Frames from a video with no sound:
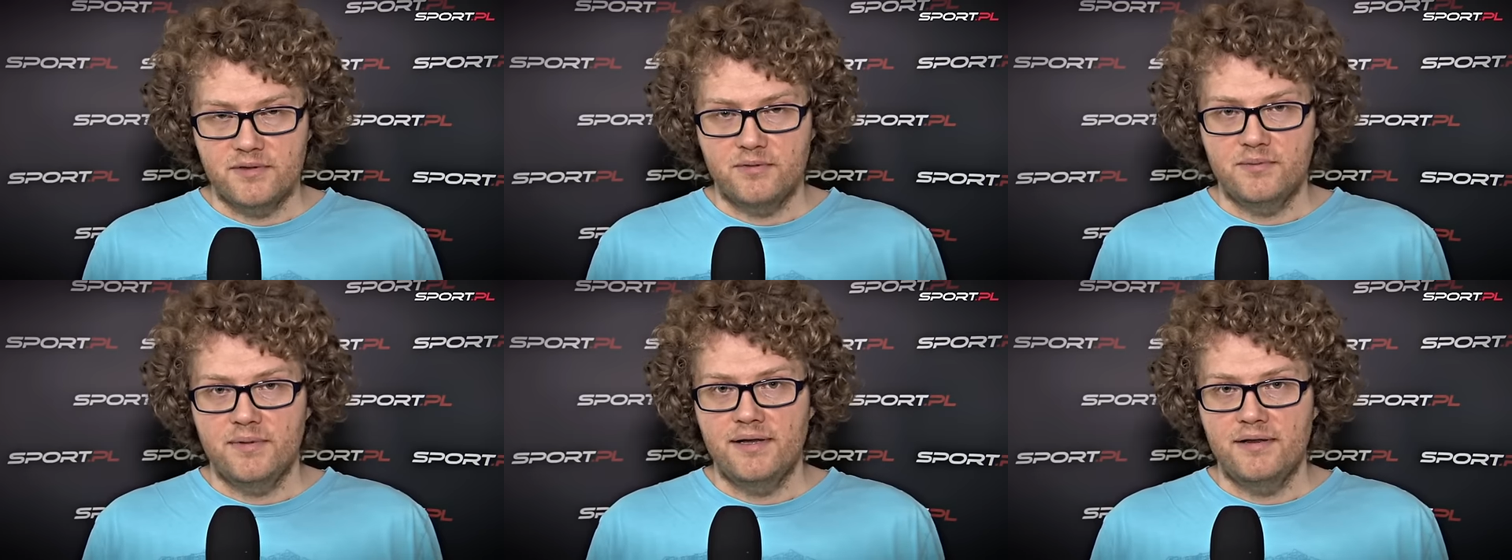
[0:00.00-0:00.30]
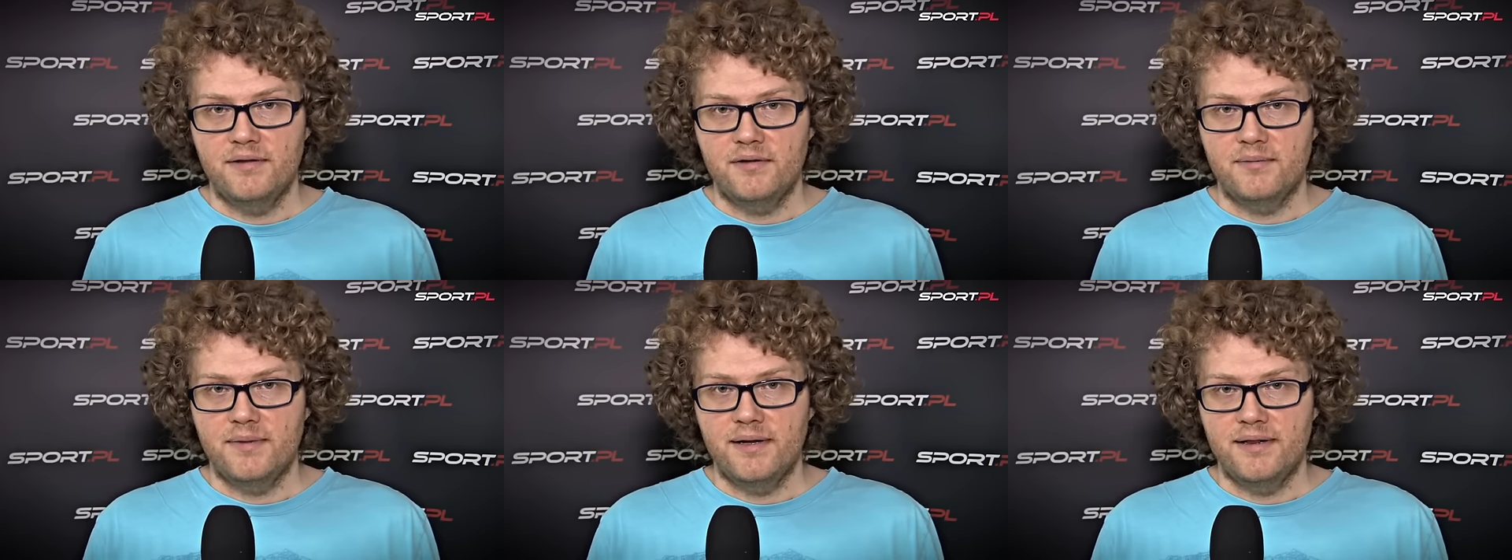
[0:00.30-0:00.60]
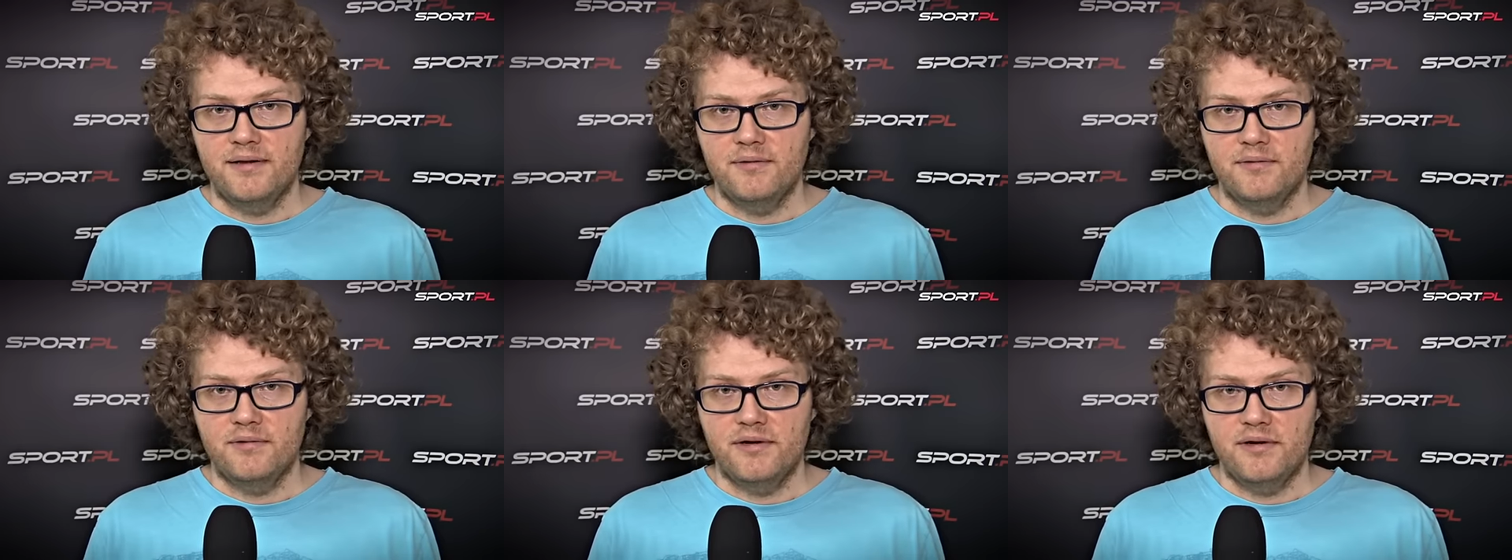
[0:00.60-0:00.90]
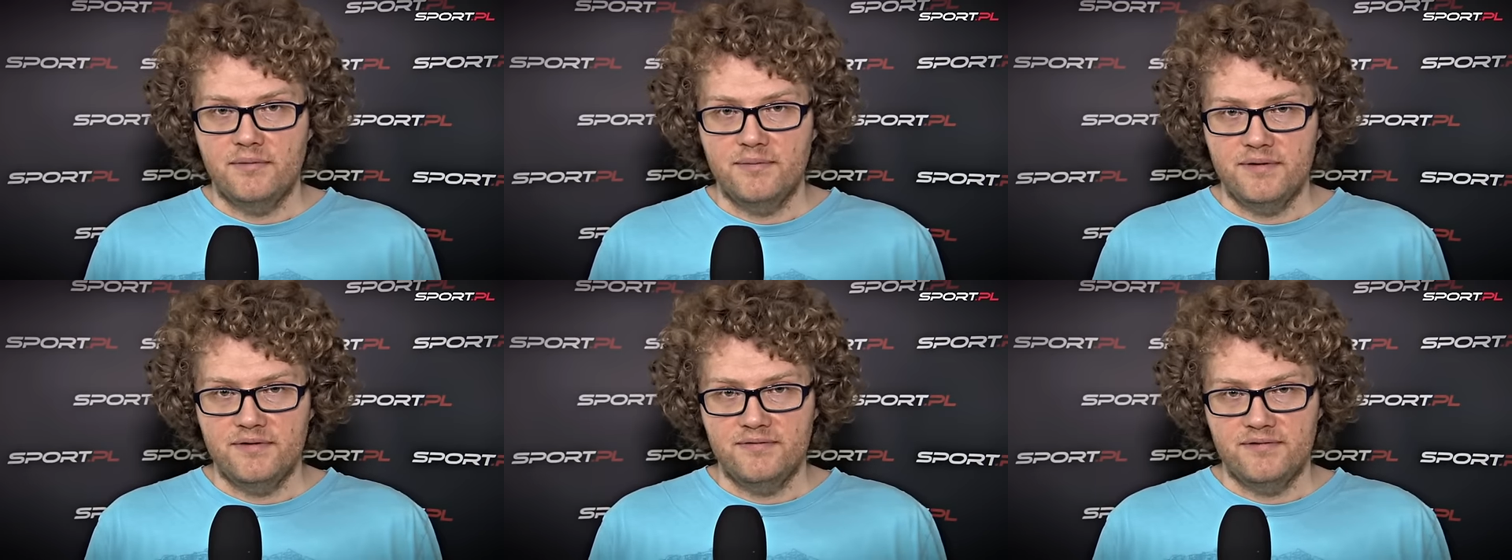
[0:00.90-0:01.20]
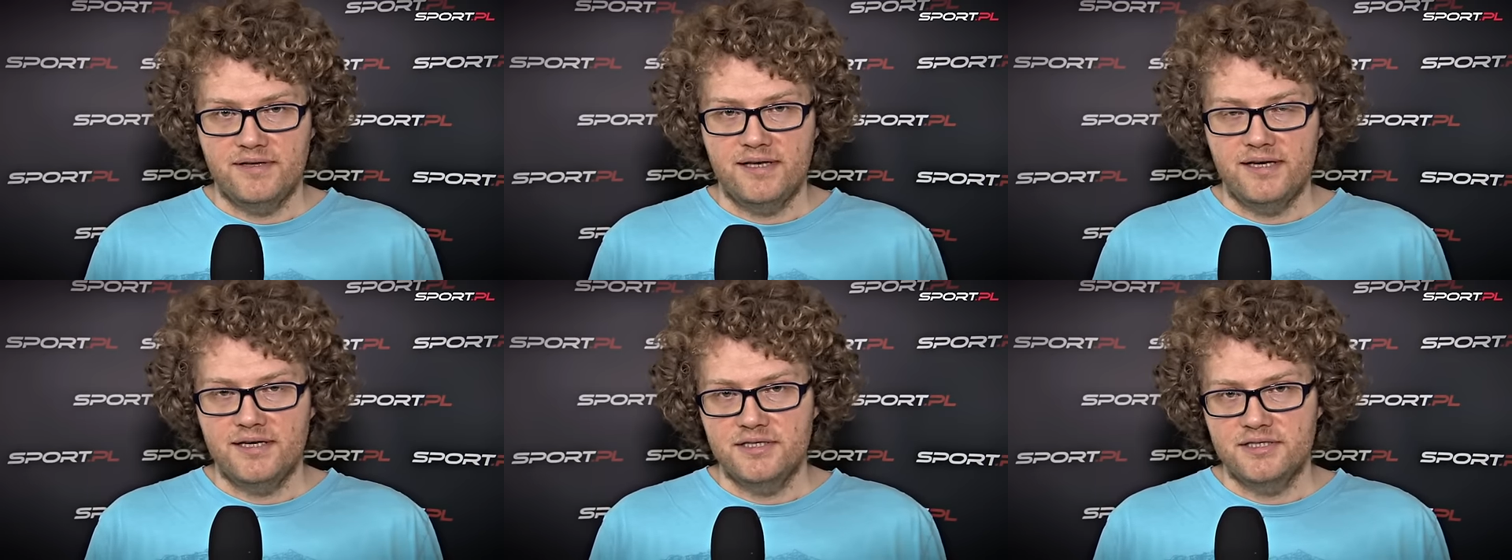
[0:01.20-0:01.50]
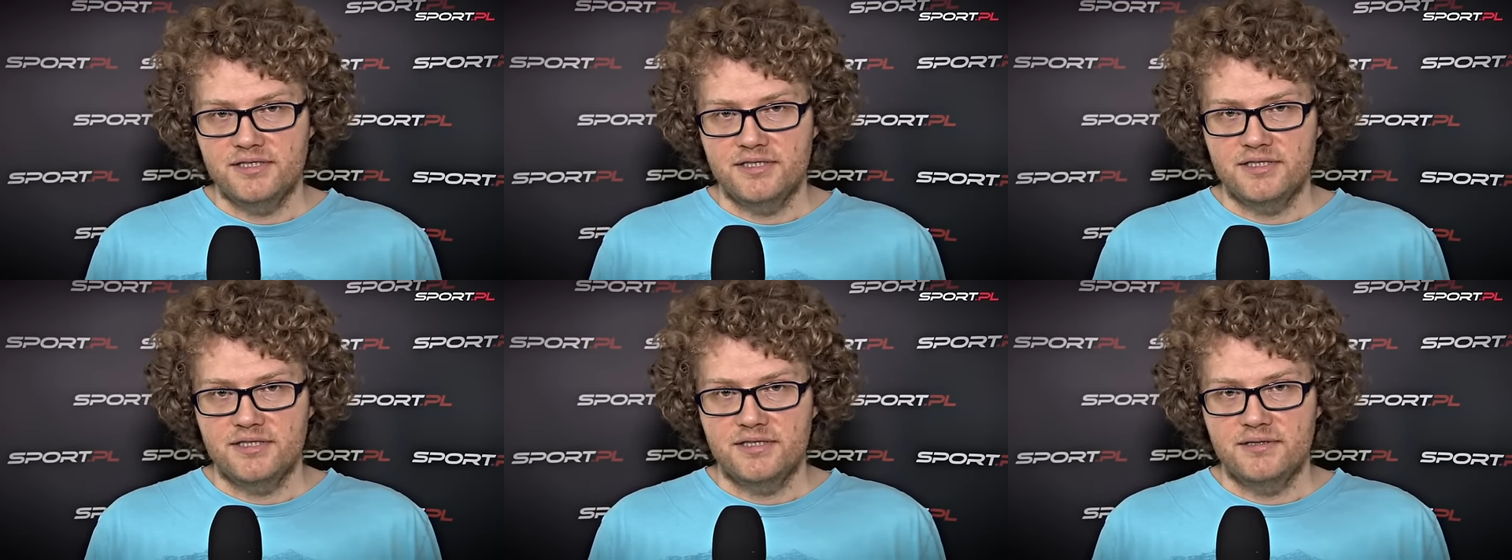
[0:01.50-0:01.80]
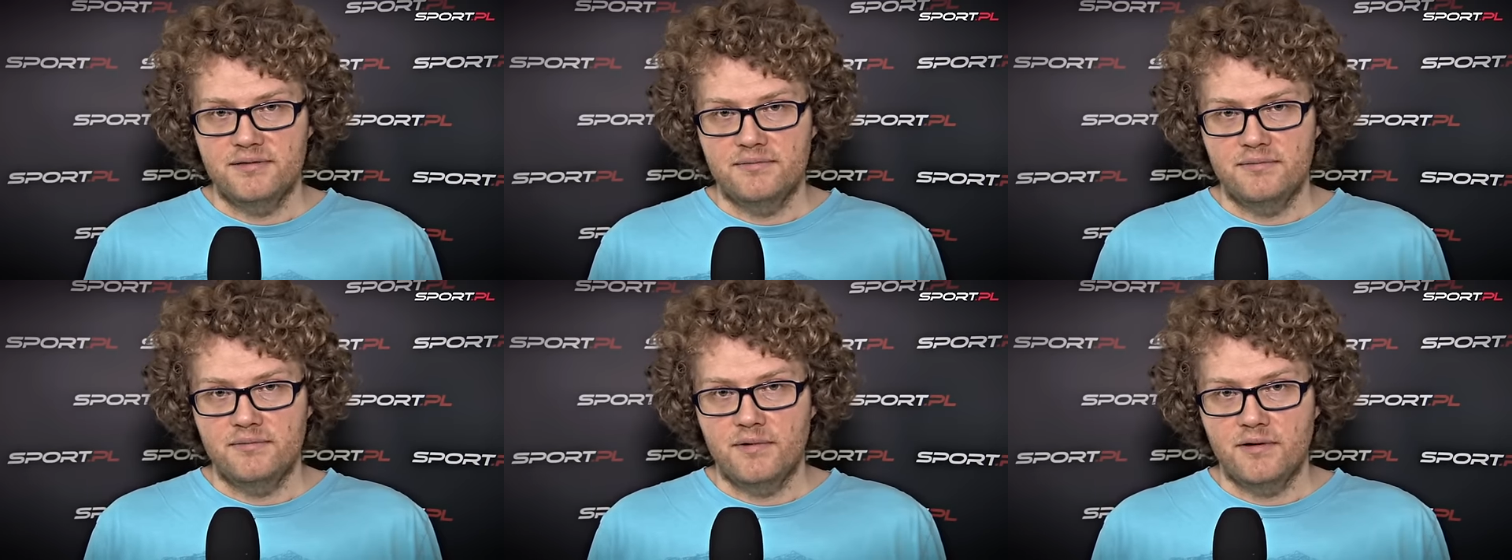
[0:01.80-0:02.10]
będą mieli normalne urlopy i wydaje się,
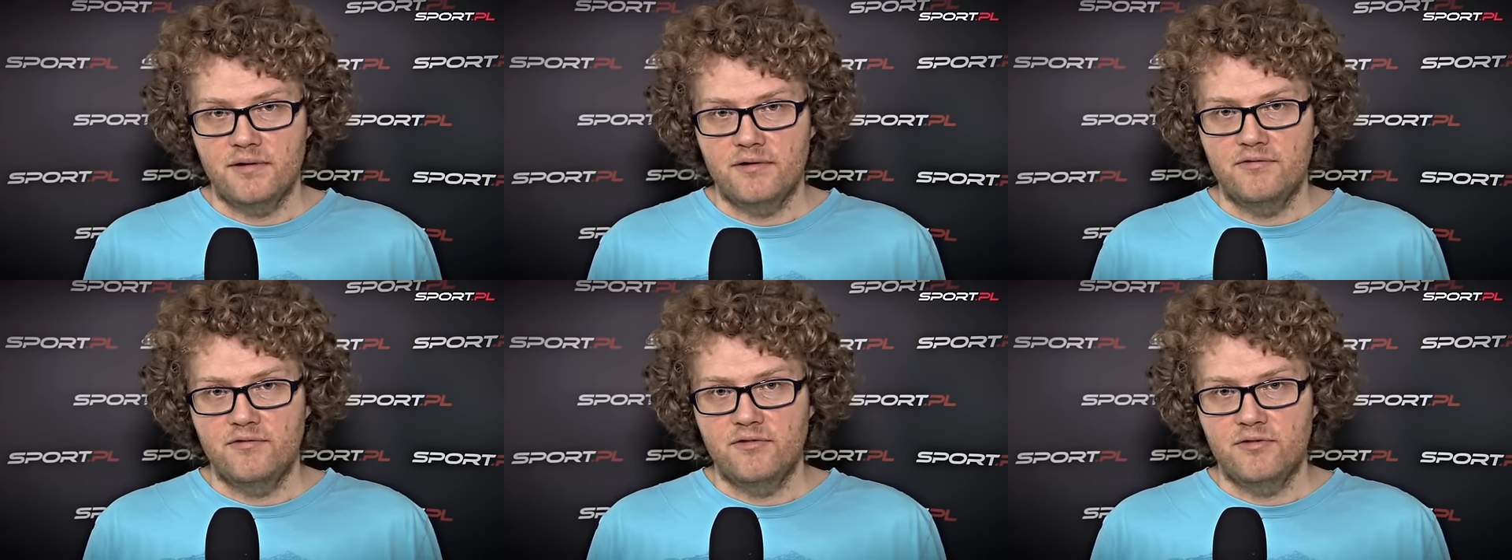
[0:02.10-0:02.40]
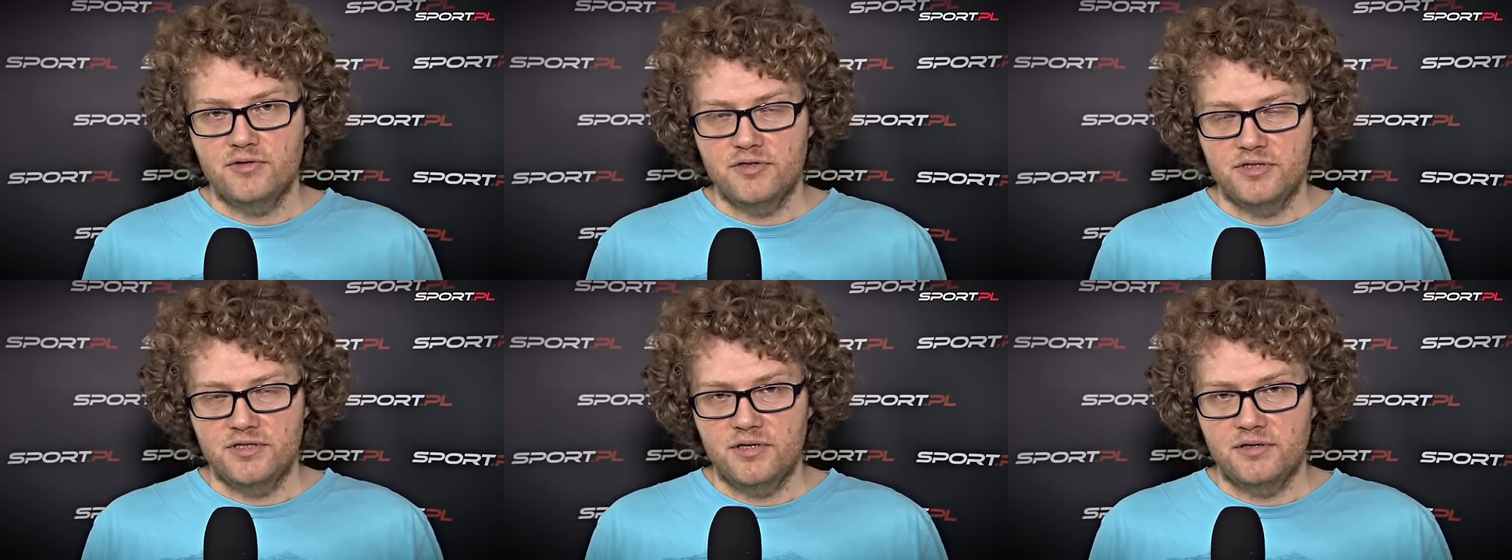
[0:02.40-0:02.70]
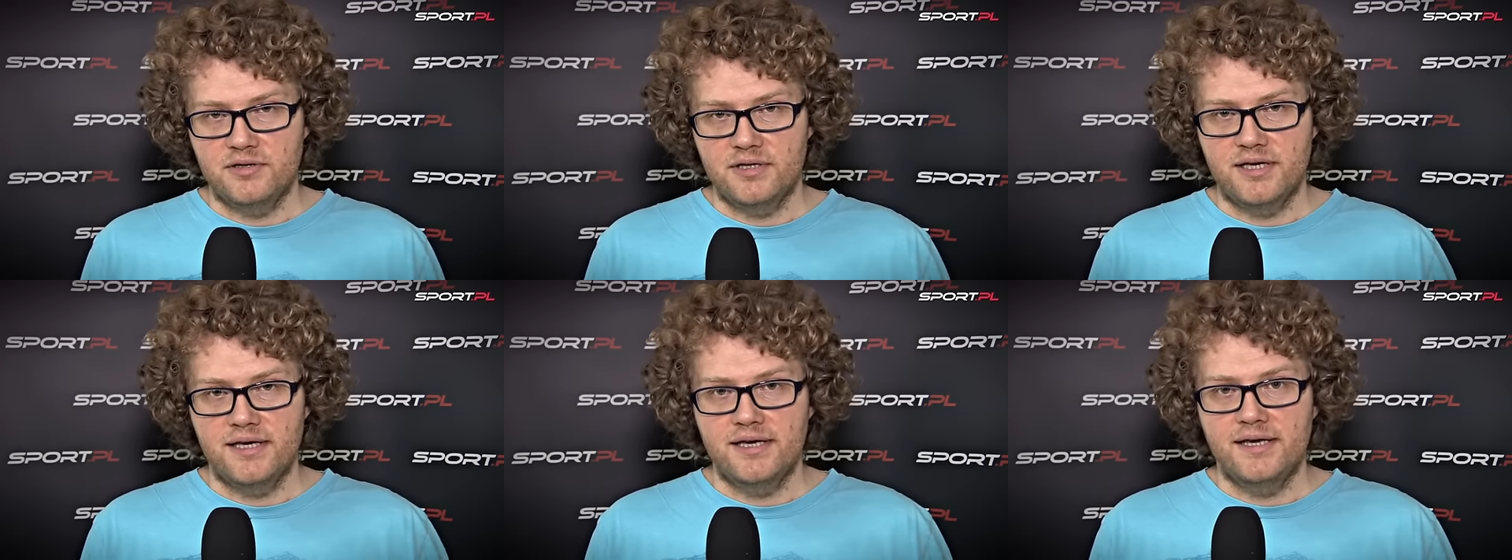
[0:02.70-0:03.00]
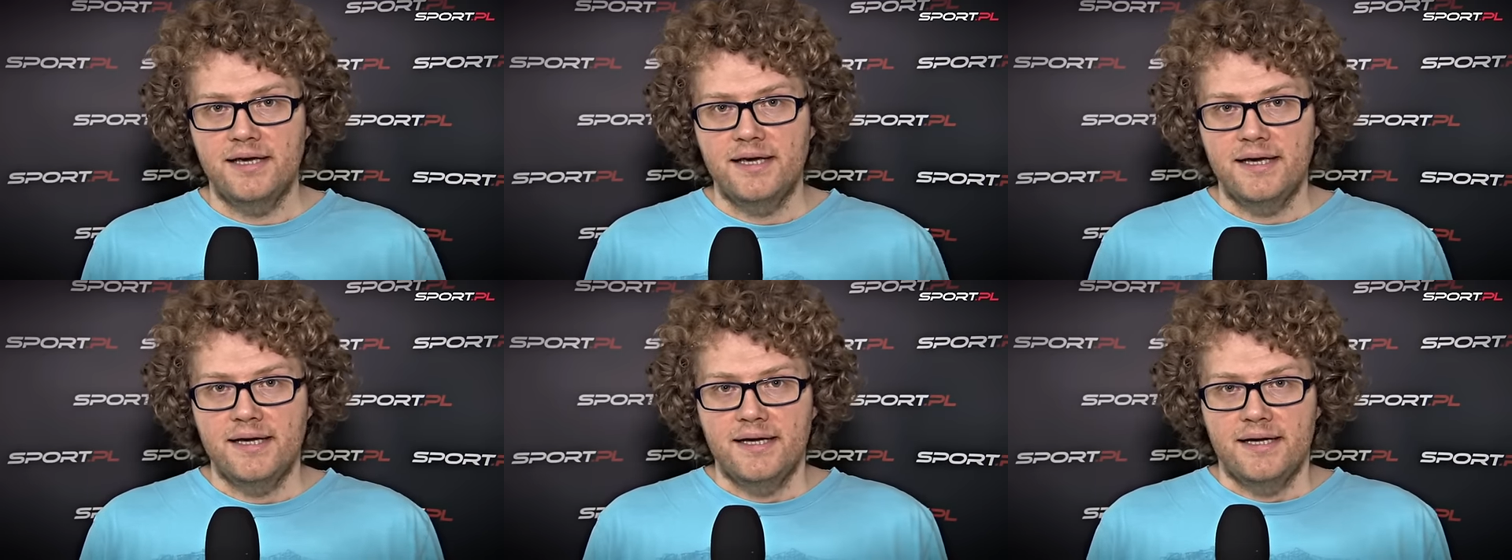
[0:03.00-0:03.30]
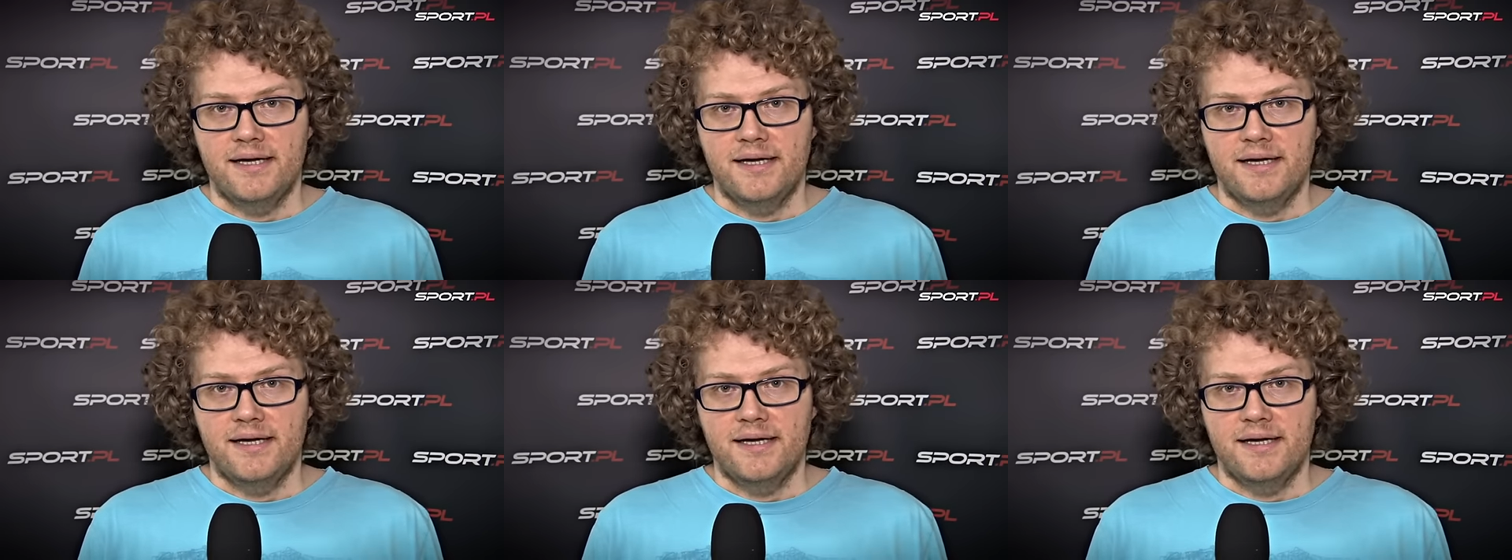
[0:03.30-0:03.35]
że mogą wrócić do tej